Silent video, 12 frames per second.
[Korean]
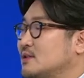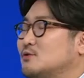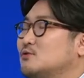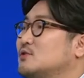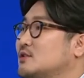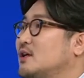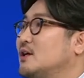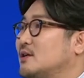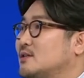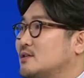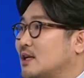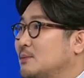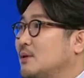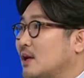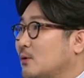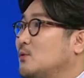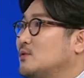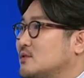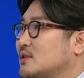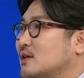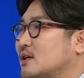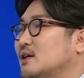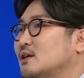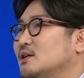이, 축제에 이제 참여를 하고
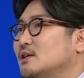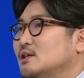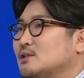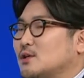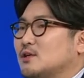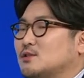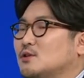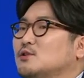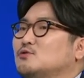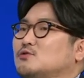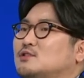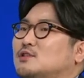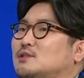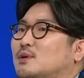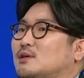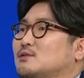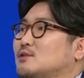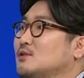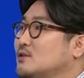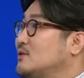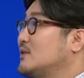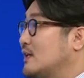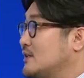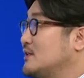있으니까 저희가 청년 축제지만
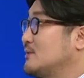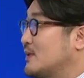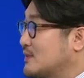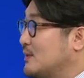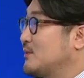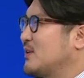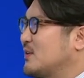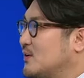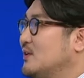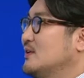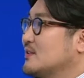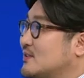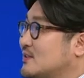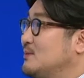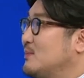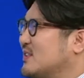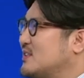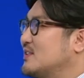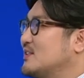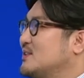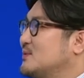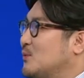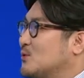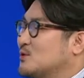청년 단위들만 참여해서 그들만
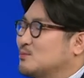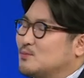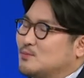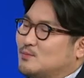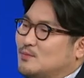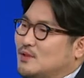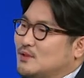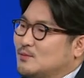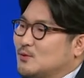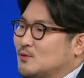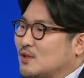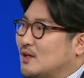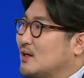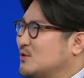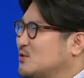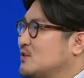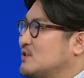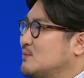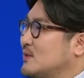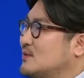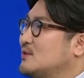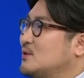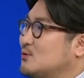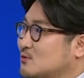즐기는 모습 뭐라고 생각할 수도 있지만
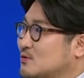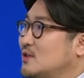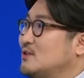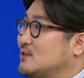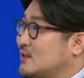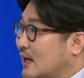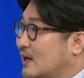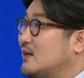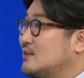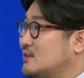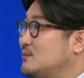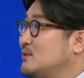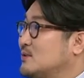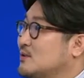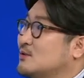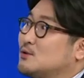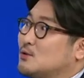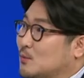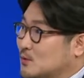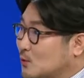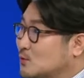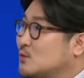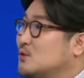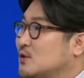실제로 축제에는 다양한 시민들 그리고 뭐
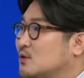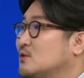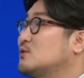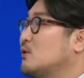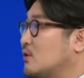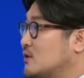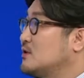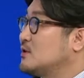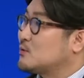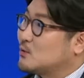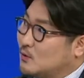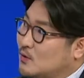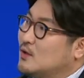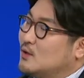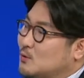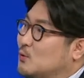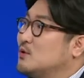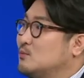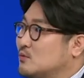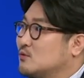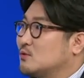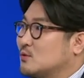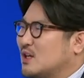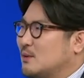청소년 또 어린이 또 노인
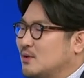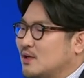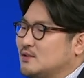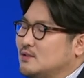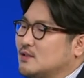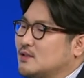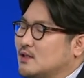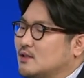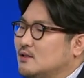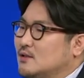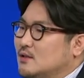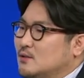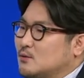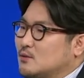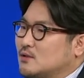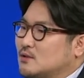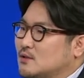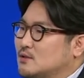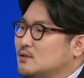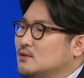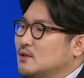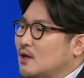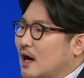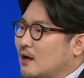분들도 참여를 하시니까 또 그
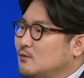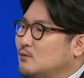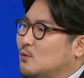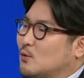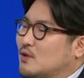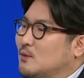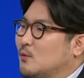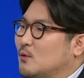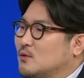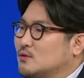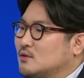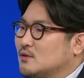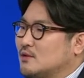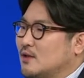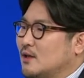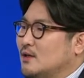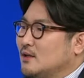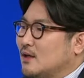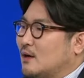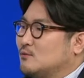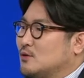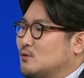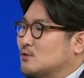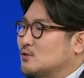한 곳에 모였을 때
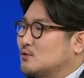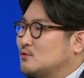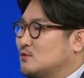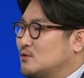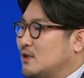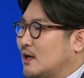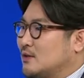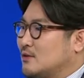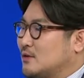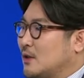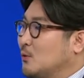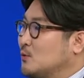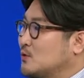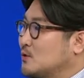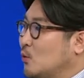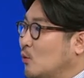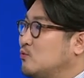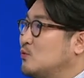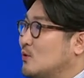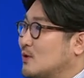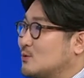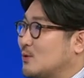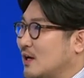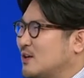아무래도 그 축제 안에서 내용적인
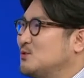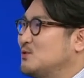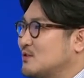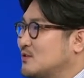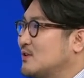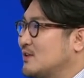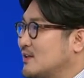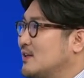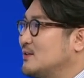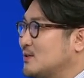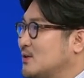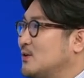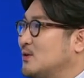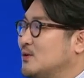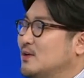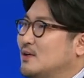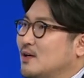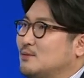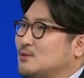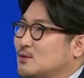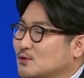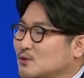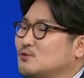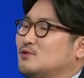호불호가 또 갈릴 수 있을까 생각이 들어요. 음. 아니면
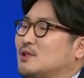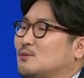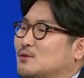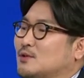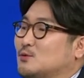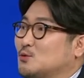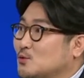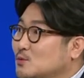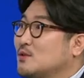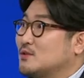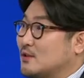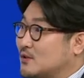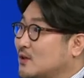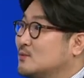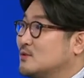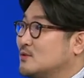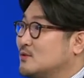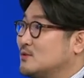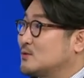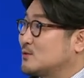청년 축제다 보니까 조금 더 이제 젊은